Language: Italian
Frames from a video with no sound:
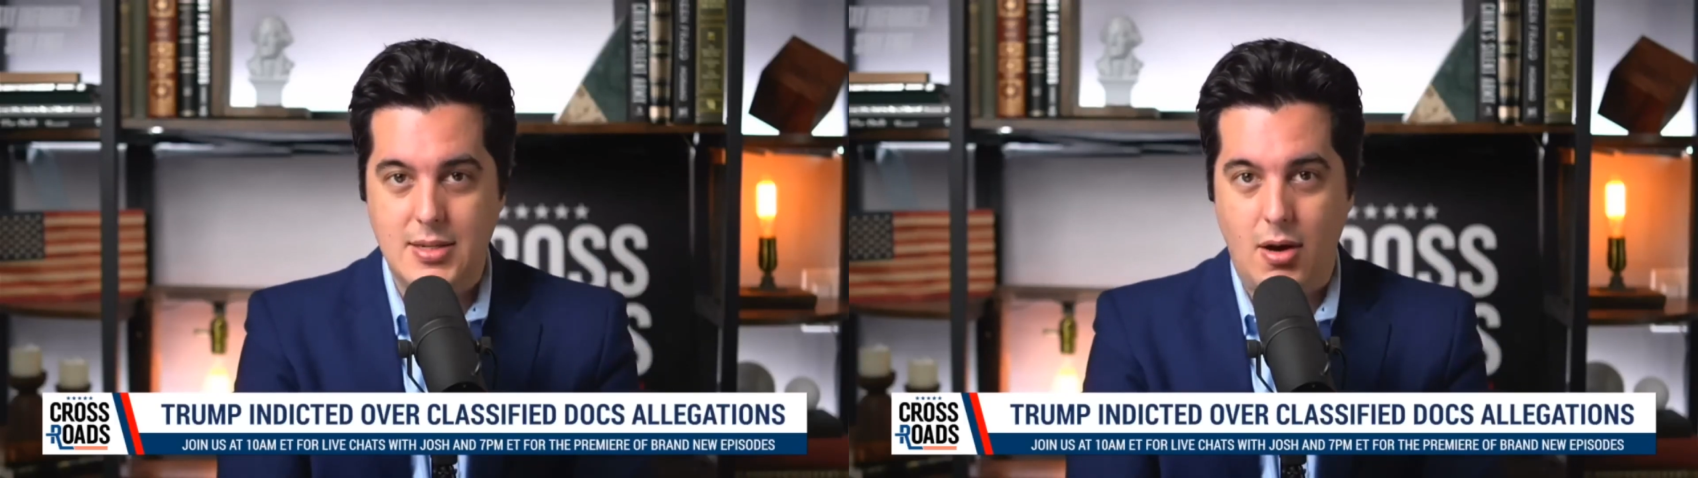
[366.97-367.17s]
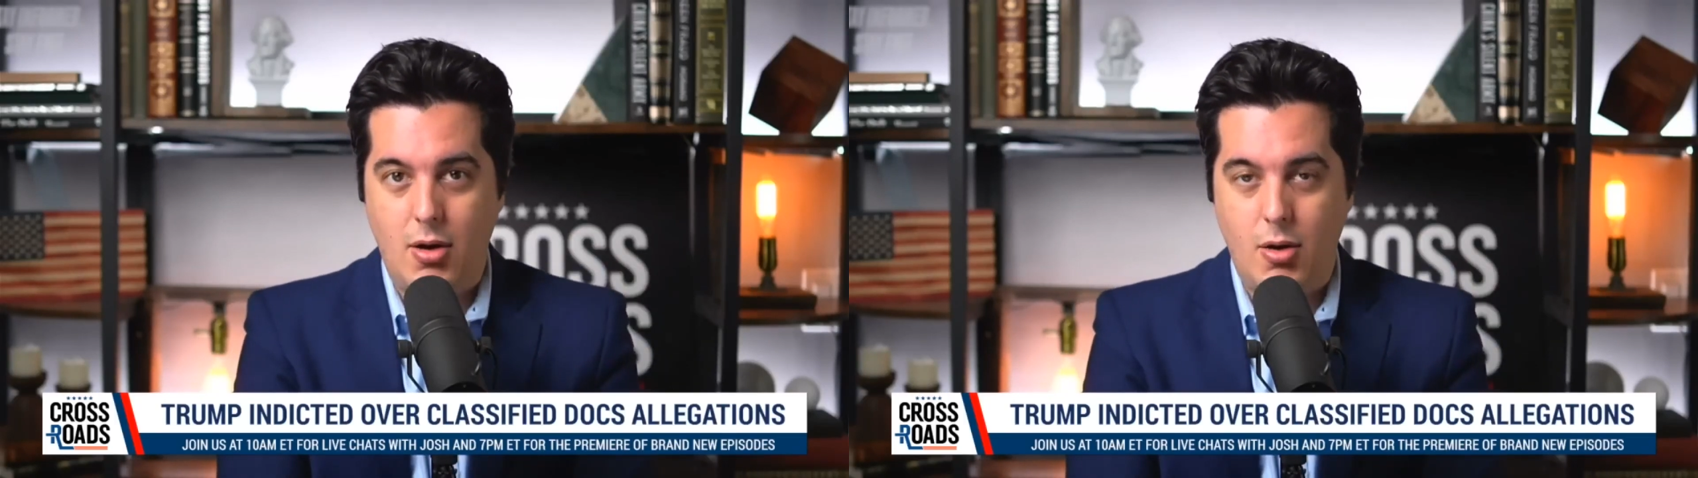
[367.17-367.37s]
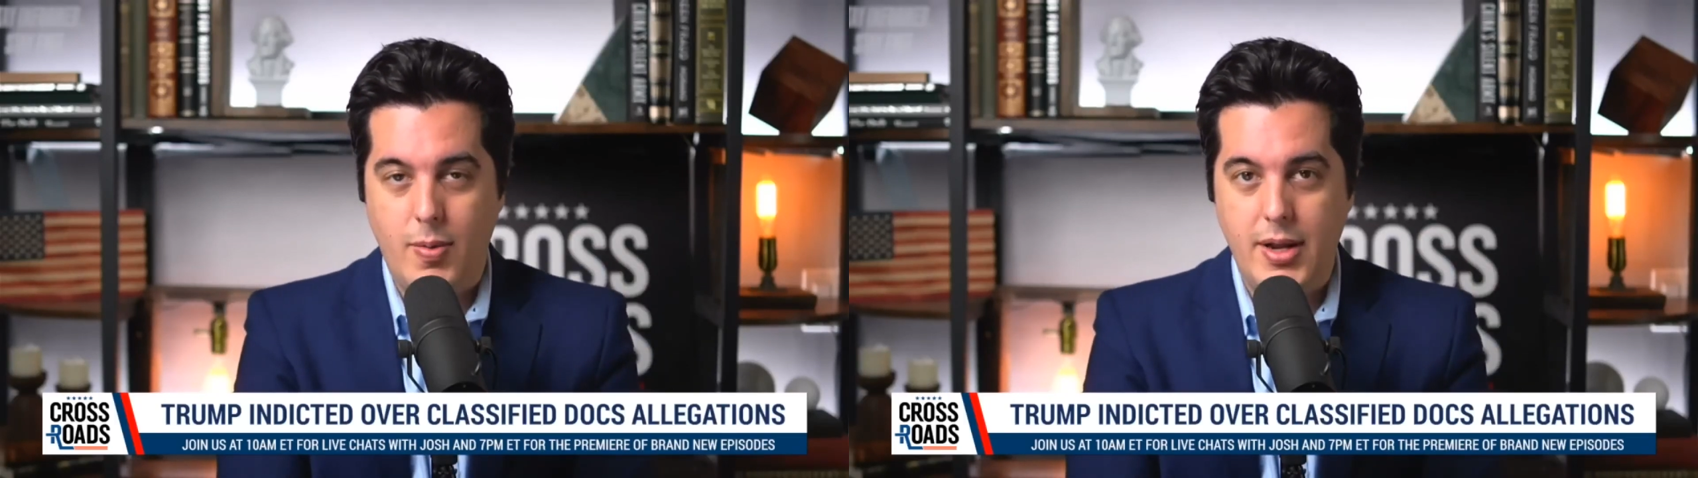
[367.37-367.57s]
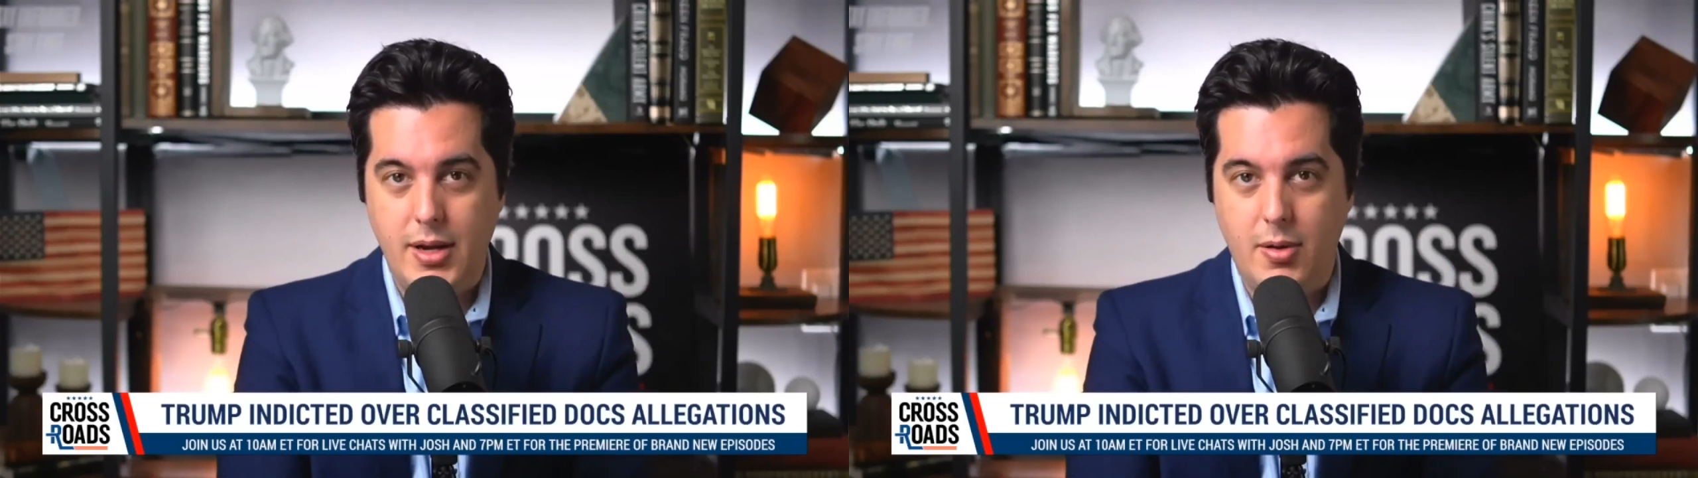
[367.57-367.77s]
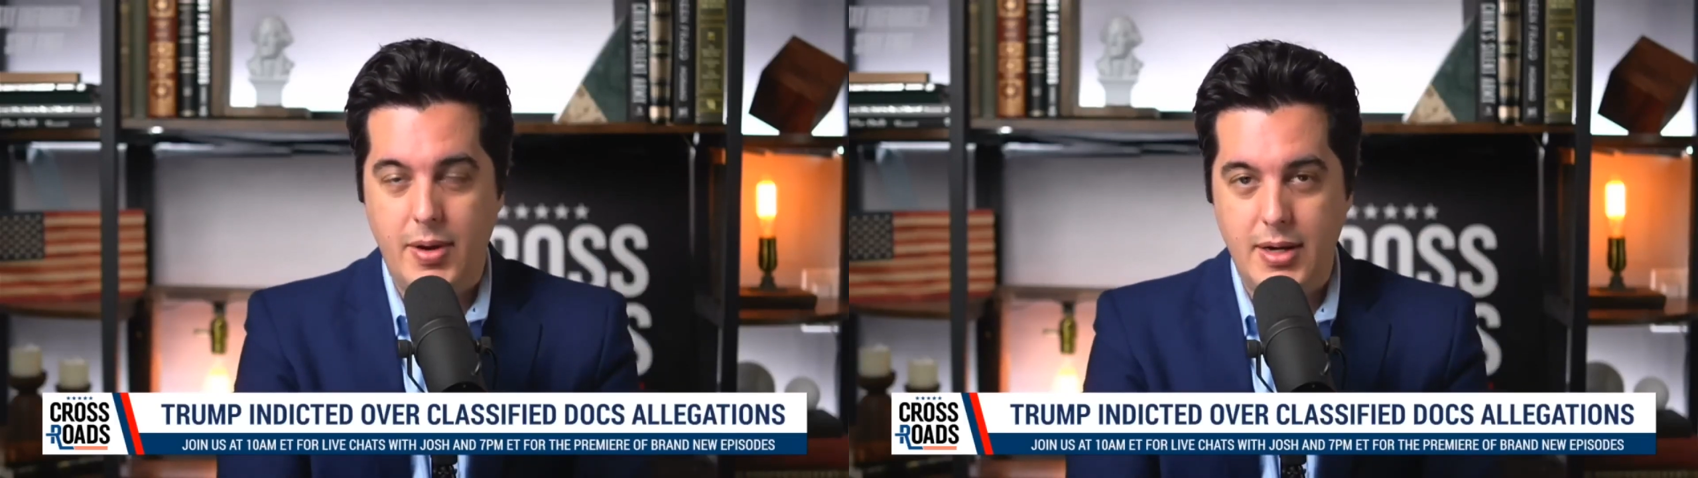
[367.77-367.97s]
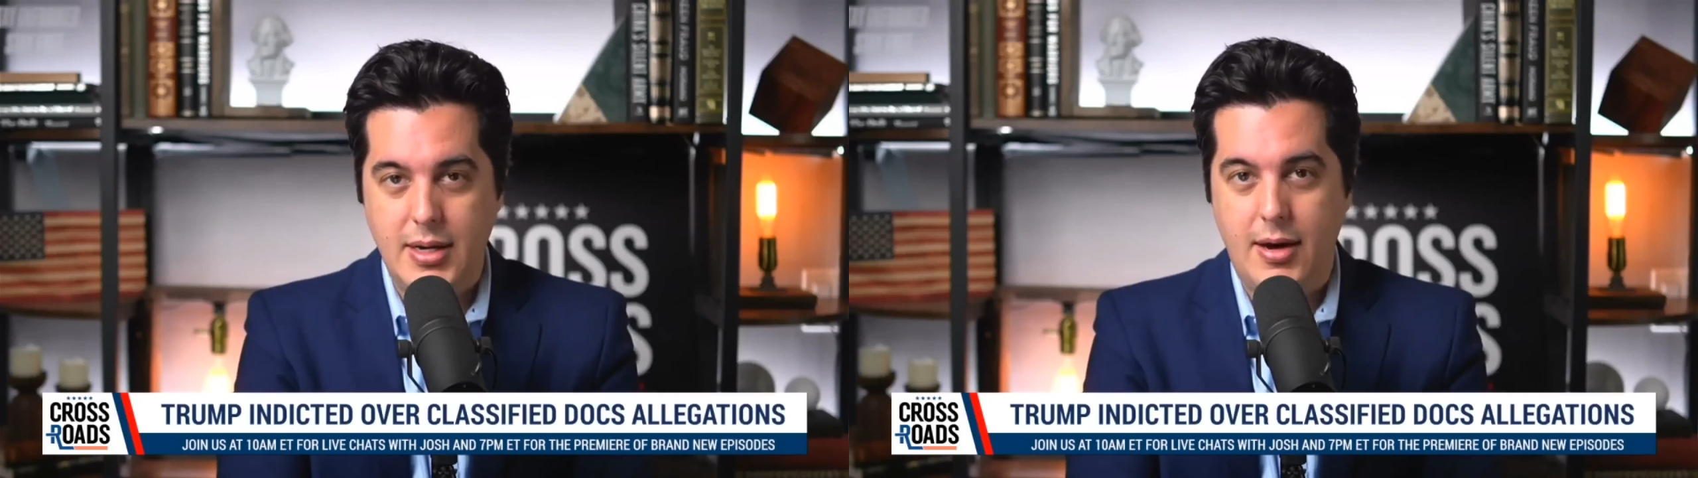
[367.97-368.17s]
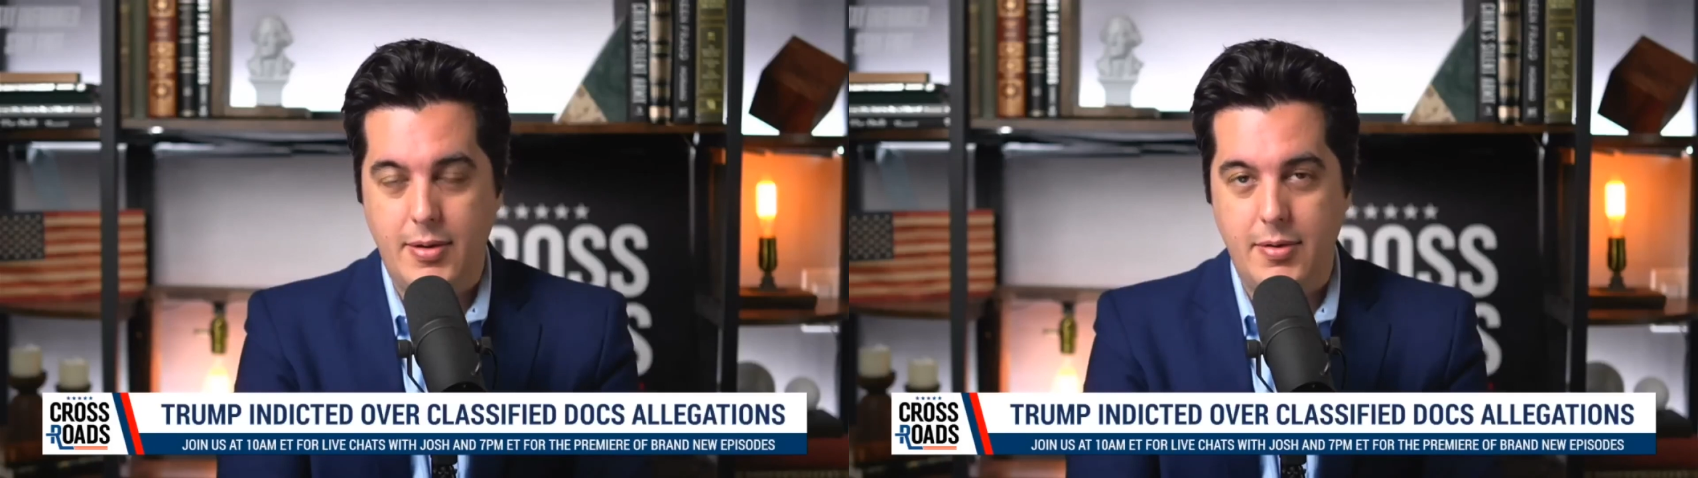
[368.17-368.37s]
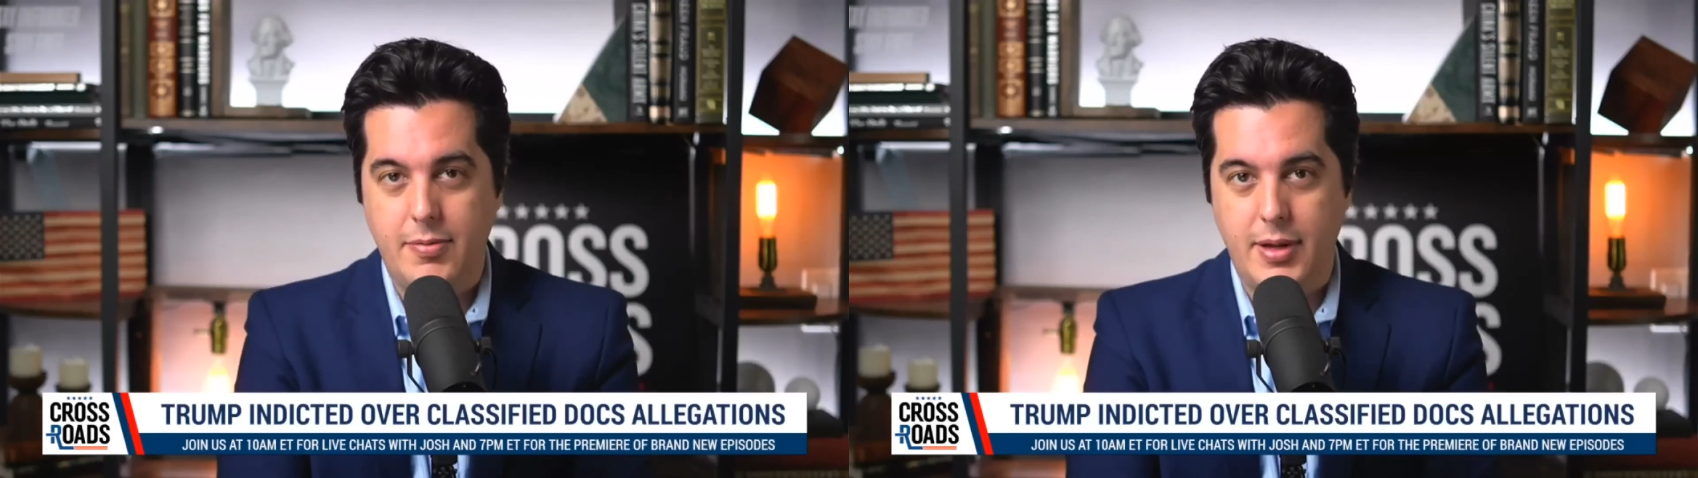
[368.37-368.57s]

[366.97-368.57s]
L'altro procedimento,